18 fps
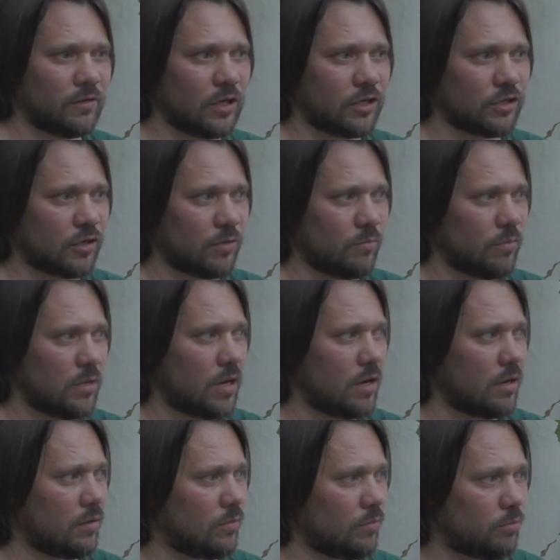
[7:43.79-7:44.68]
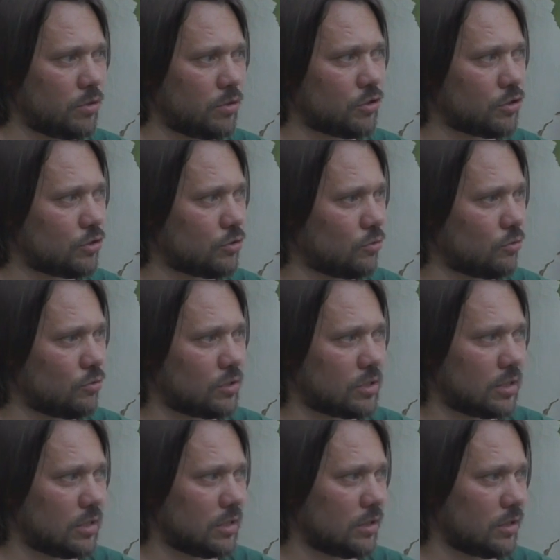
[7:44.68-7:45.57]
в нашем мире
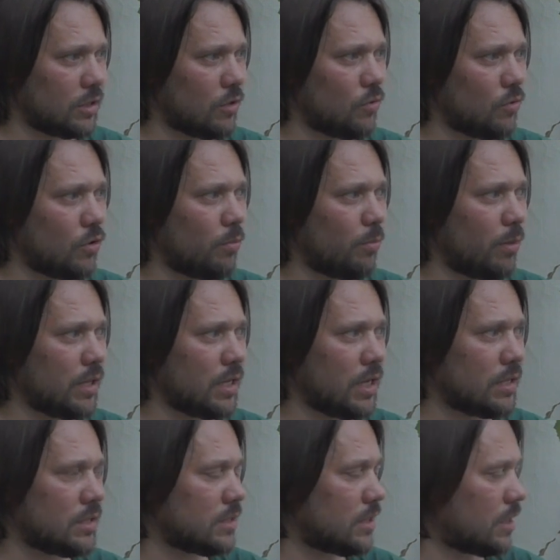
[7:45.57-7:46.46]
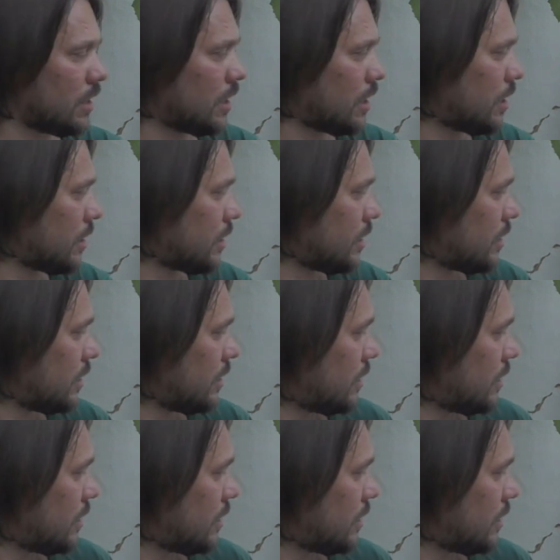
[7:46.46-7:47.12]
перестроиться на такое понятие, как